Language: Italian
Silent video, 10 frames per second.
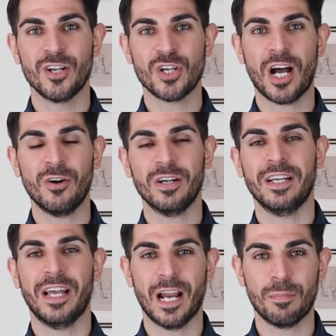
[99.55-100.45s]

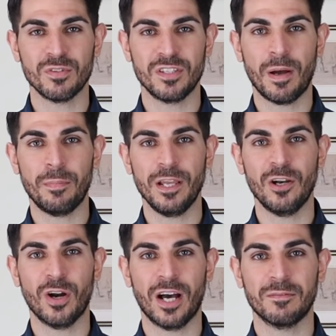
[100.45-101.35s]
Ciao e alla prossima
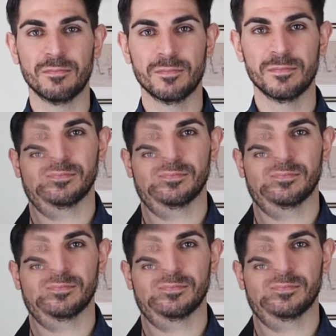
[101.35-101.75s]
pillola!